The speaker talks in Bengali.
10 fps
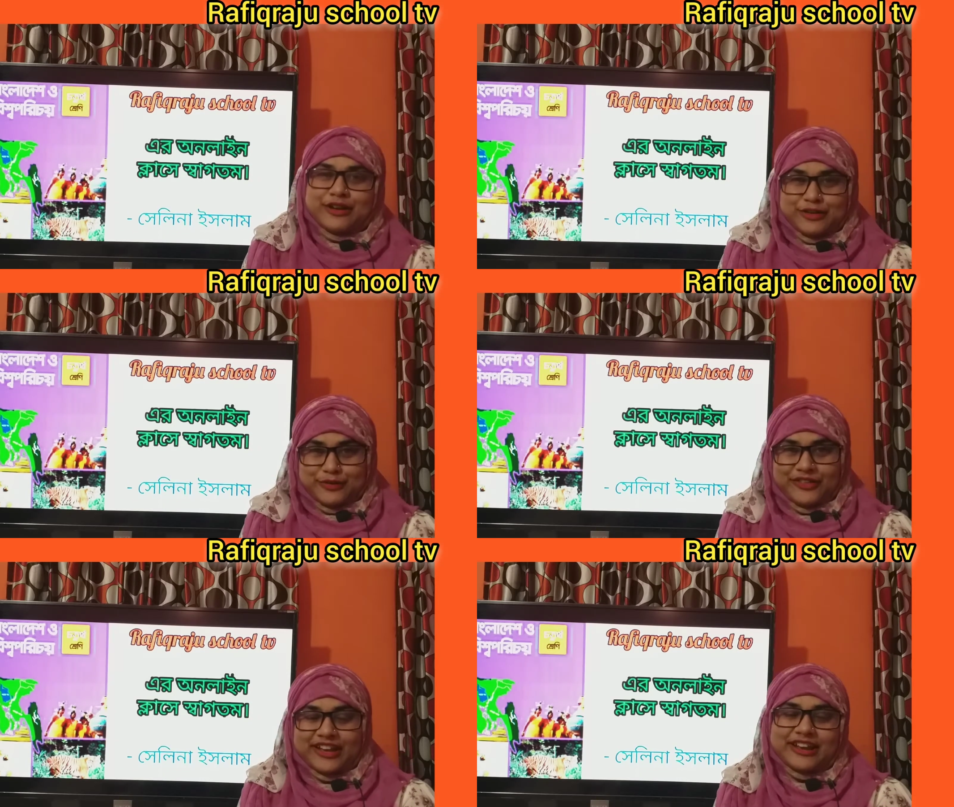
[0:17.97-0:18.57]

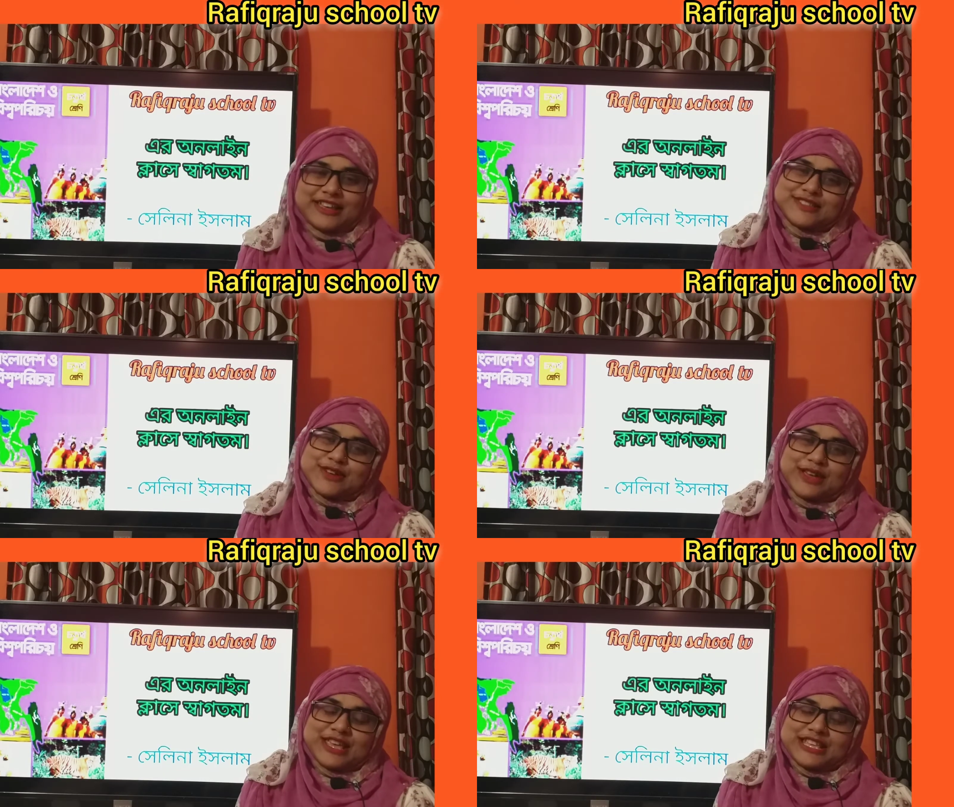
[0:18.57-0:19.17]
রফিক রাজু
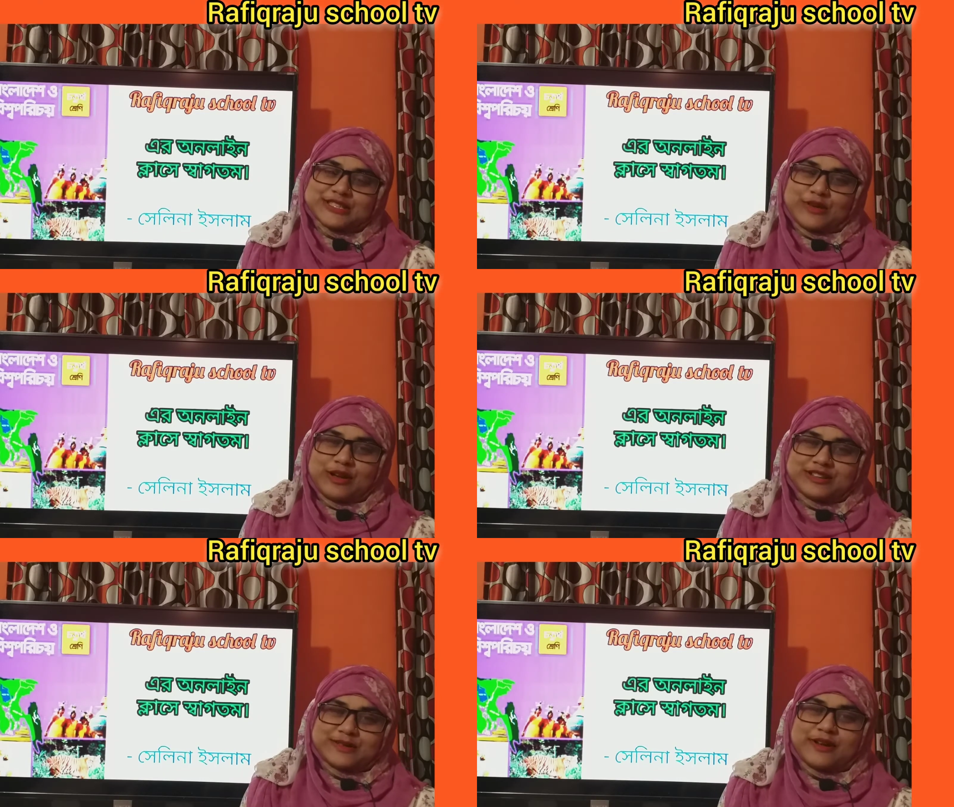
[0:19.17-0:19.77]
স্কুল
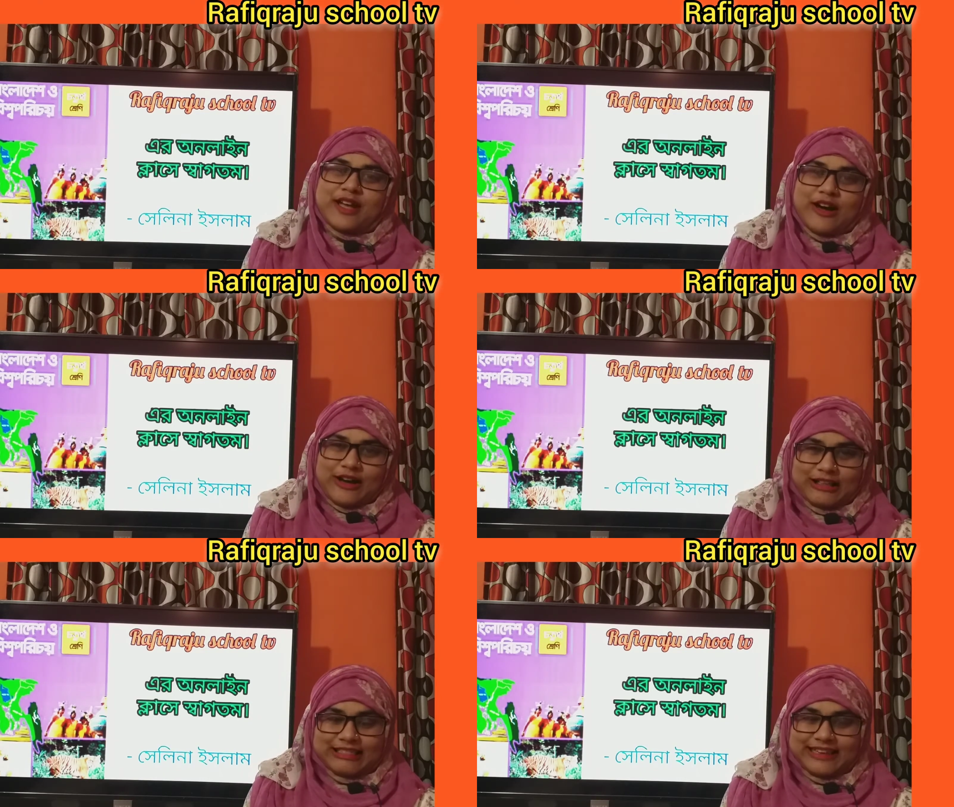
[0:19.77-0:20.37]
টিভির
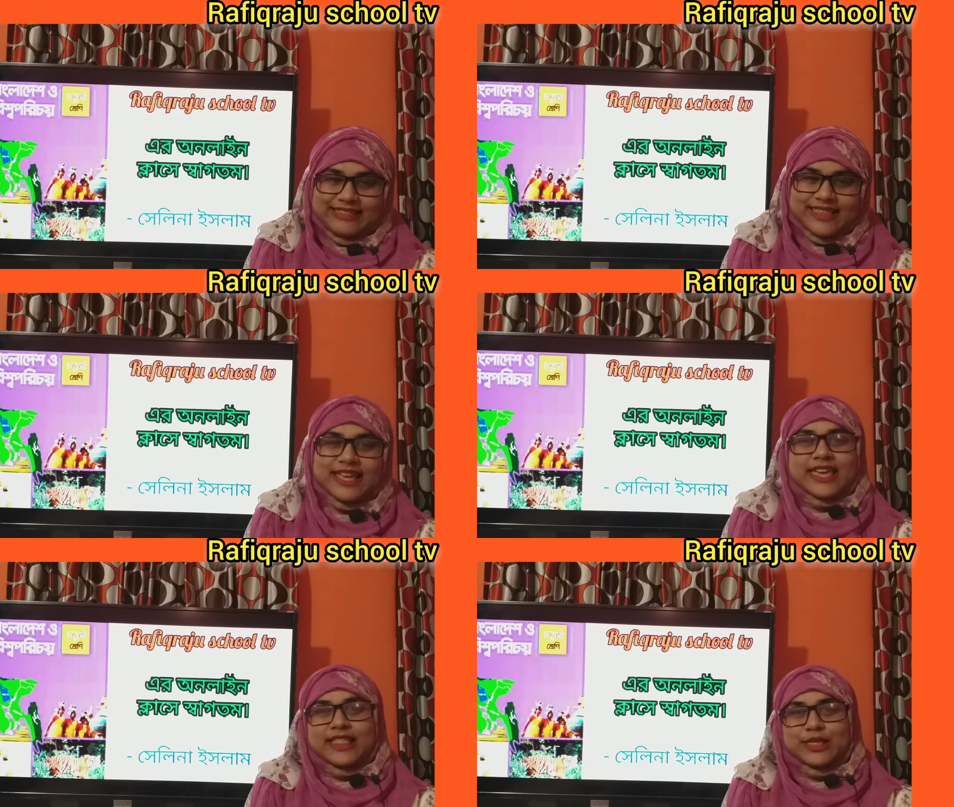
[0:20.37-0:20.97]
অনলাইন
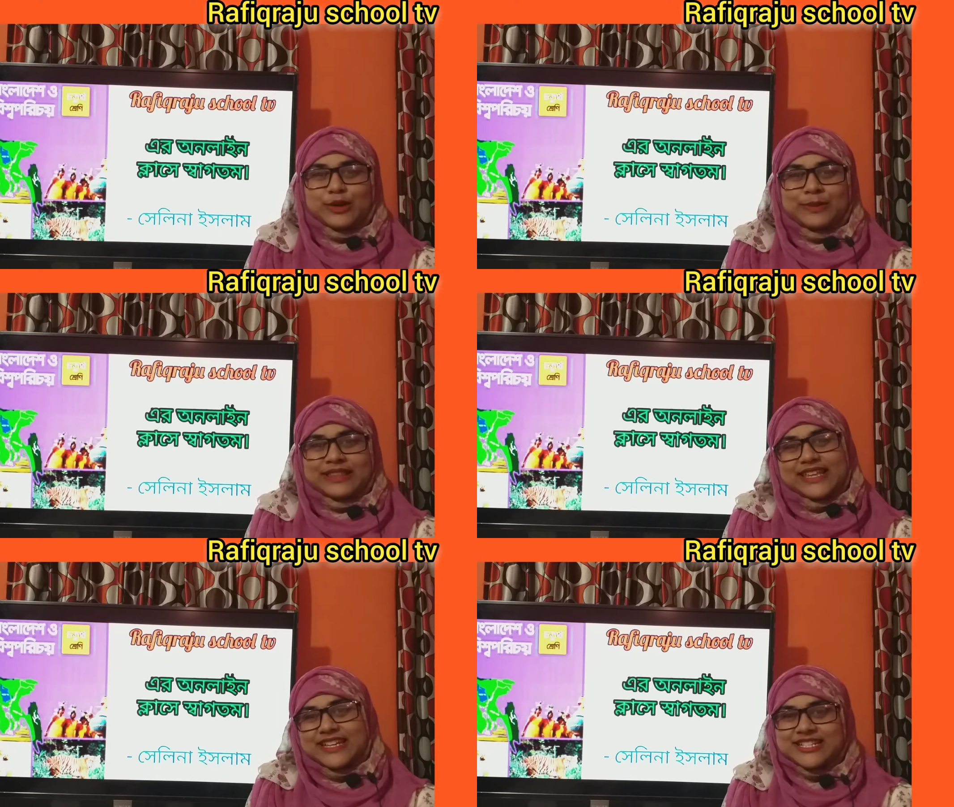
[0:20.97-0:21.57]
থেকে
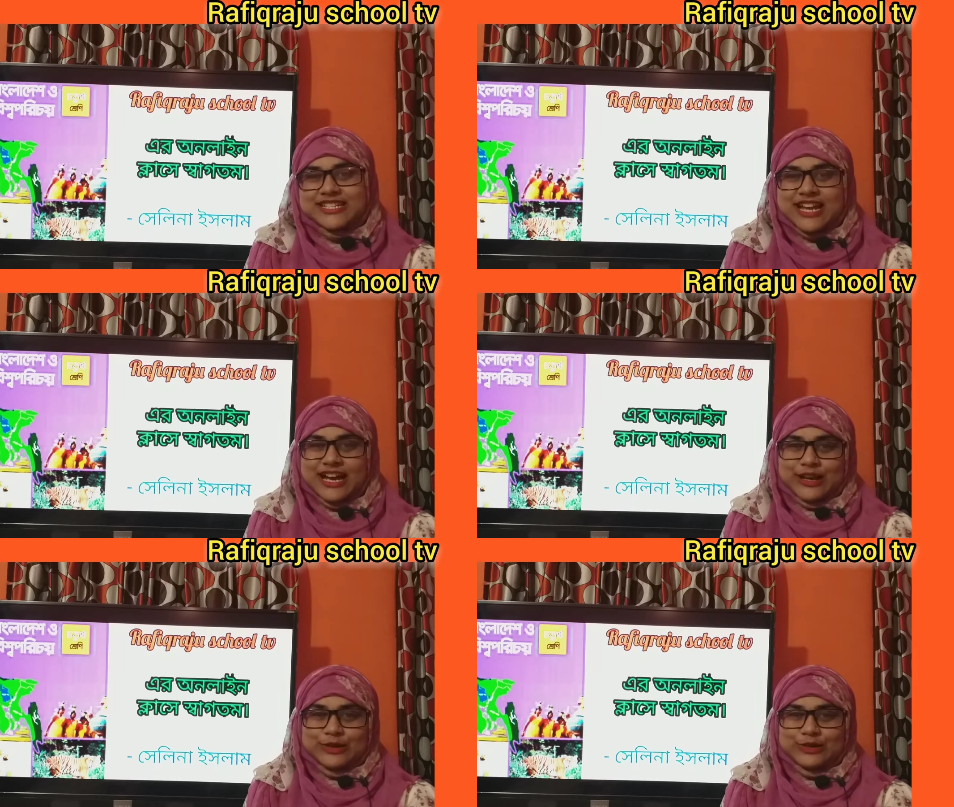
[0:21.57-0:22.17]
তোমাদের
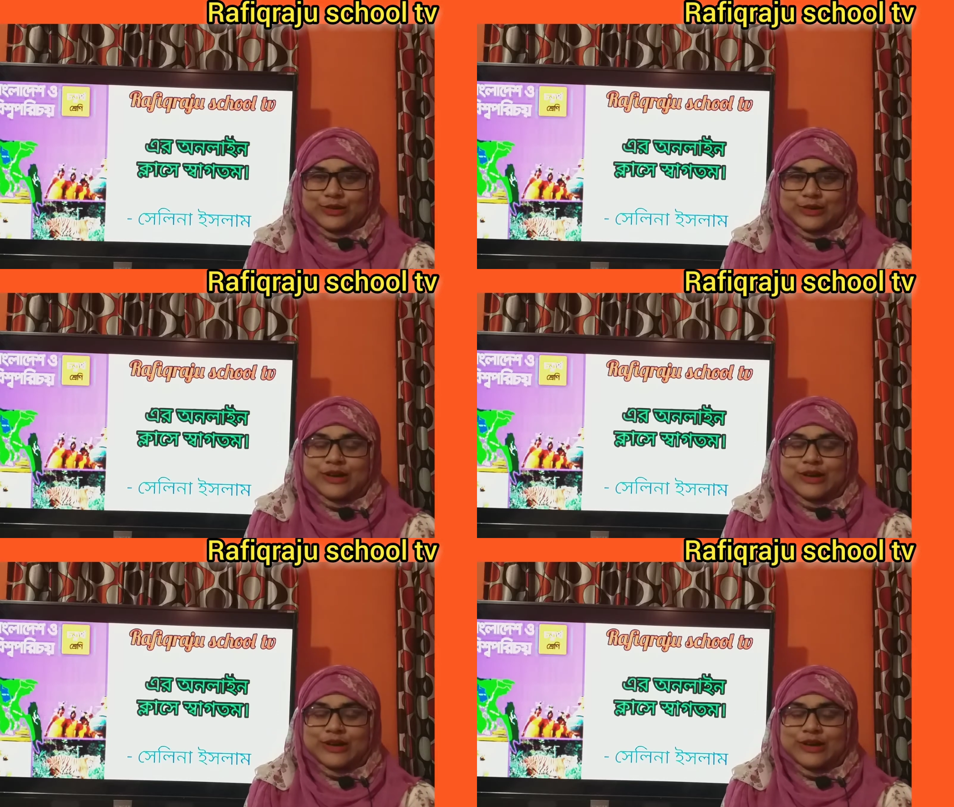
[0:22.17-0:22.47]
স্বাগত